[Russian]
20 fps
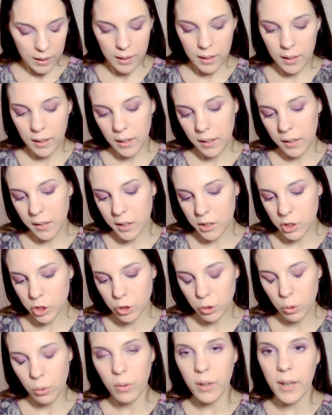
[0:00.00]
И
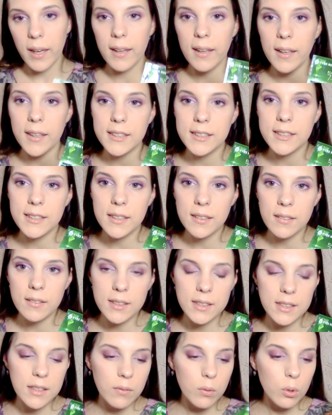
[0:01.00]
еще
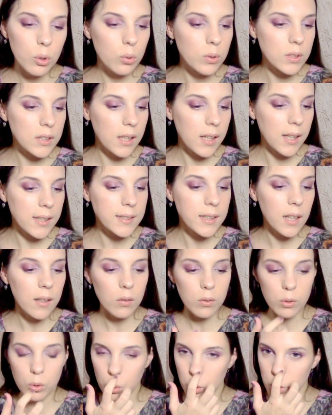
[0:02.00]
эликсир, сыворотку
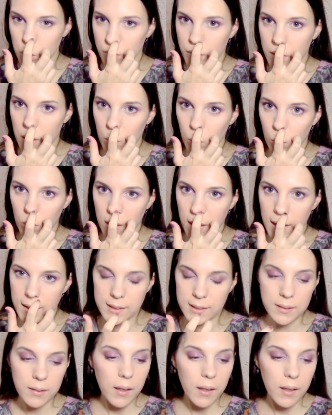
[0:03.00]
заказала тоже второй раз.